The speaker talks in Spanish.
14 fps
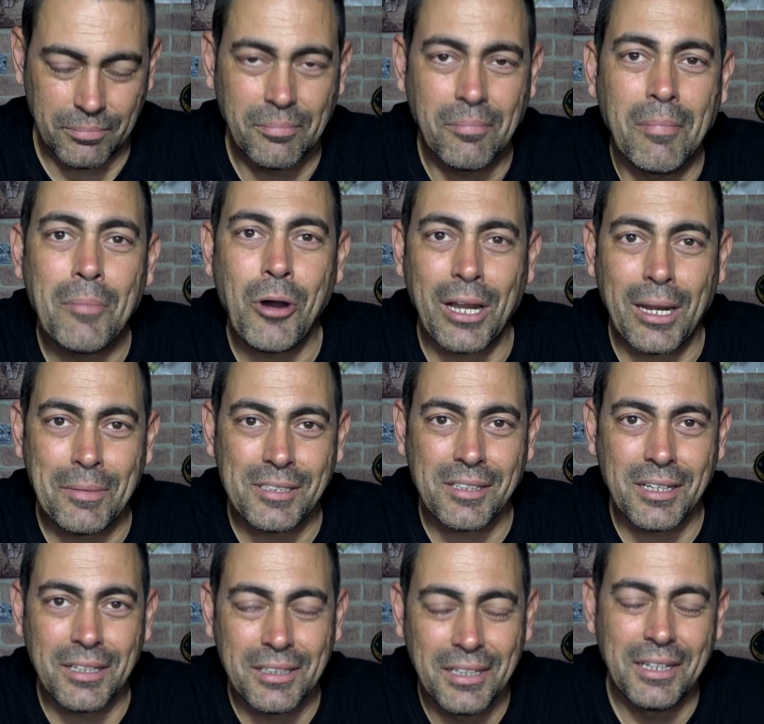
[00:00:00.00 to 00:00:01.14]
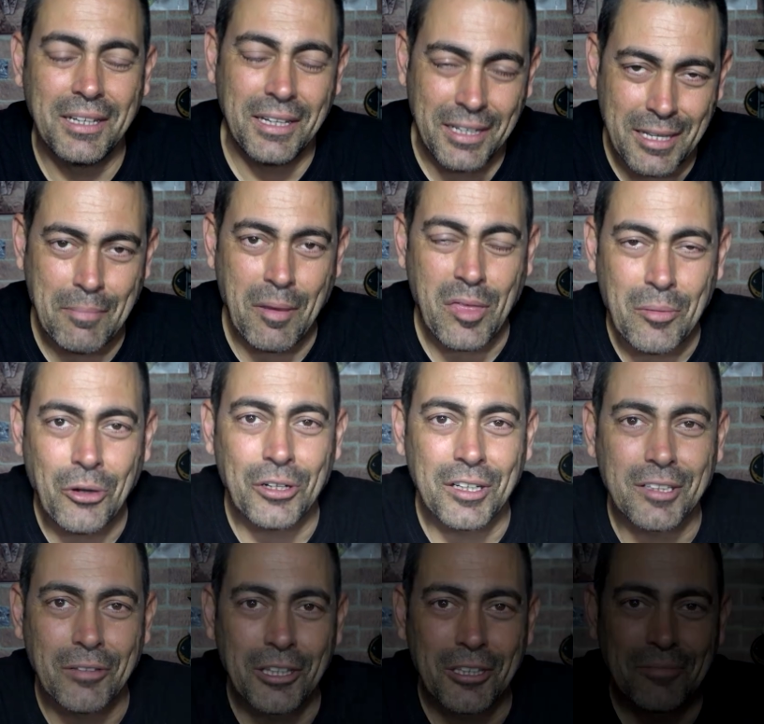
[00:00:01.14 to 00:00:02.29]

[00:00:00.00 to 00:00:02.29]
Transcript: Vamos a la mesa y empezamos con este vídeo.